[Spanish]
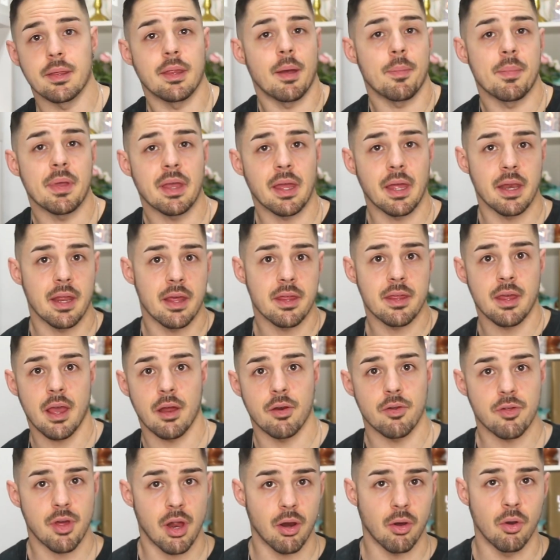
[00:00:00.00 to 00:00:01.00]
también quería
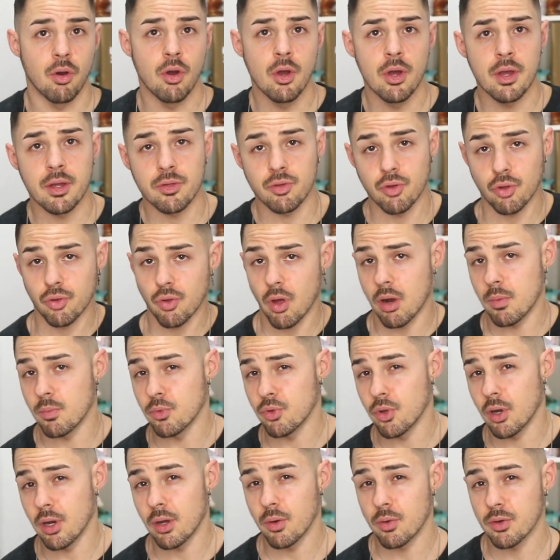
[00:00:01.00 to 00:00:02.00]
enseñaros algo, no todo el
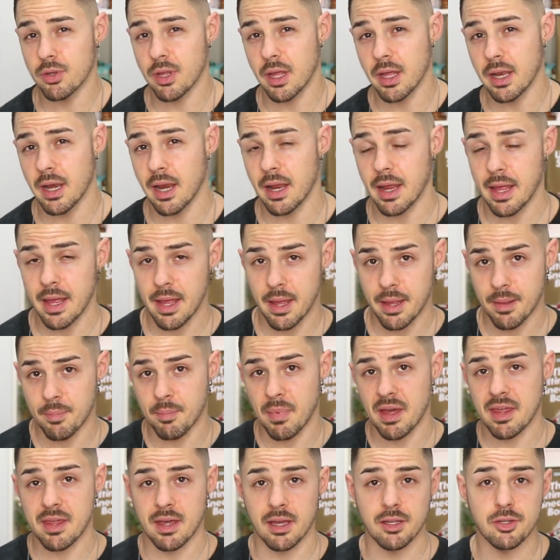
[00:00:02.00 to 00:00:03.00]
mundo le gusta ir eh,
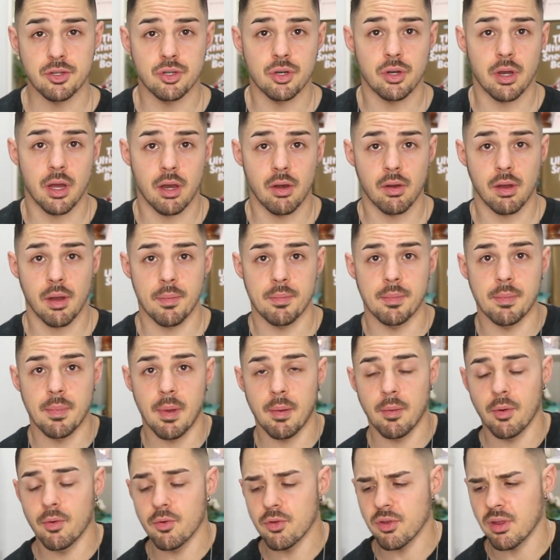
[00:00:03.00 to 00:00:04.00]
más ancho, que es lo que a mí
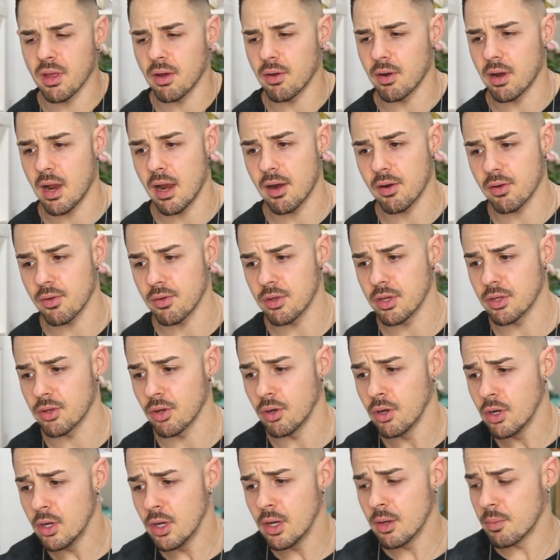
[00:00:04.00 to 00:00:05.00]
me gusta ahora, el
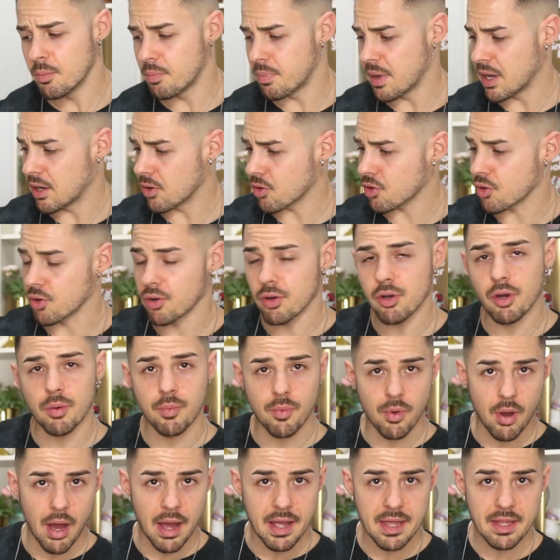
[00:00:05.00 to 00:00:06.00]
rollito, pero son
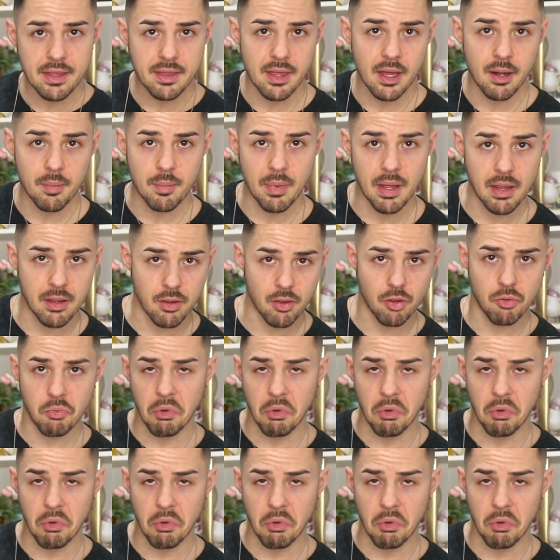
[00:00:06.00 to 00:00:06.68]
como a intermedios,